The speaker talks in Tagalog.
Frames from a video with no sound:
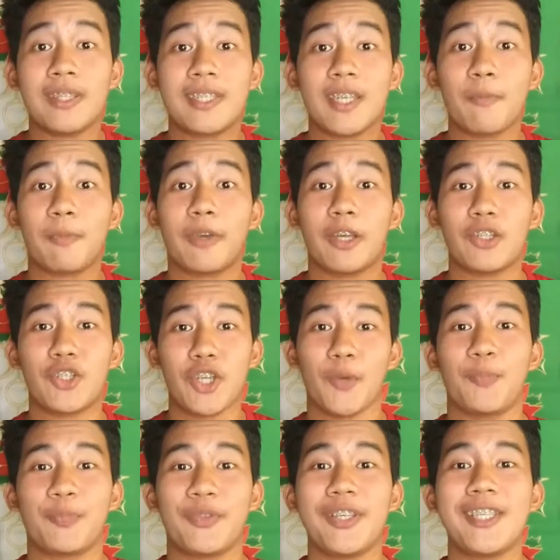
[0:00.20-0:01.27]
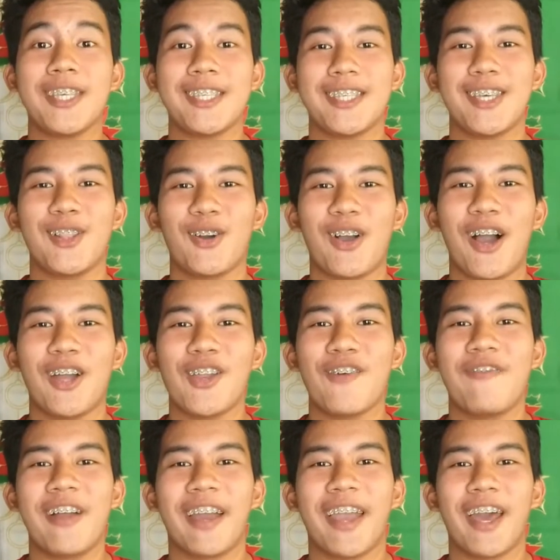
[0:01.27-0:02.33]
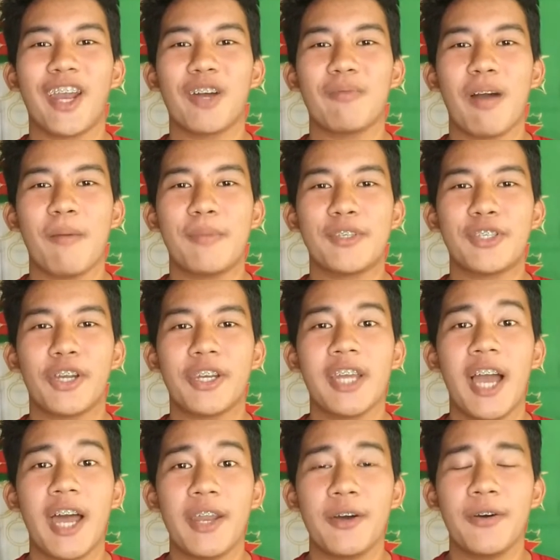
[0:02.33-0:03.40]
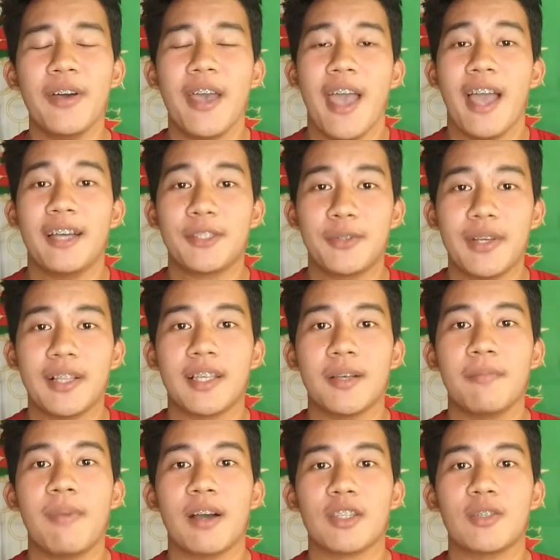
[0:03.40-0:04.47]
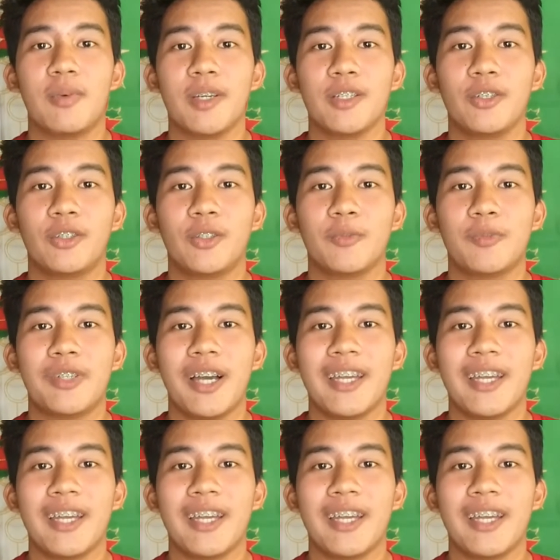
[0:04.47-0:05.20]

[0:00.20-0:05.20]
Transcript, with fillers: What's up, Ketchup? This is Ilocano Vlogera Bobby Sariano and welcome back to my YouTube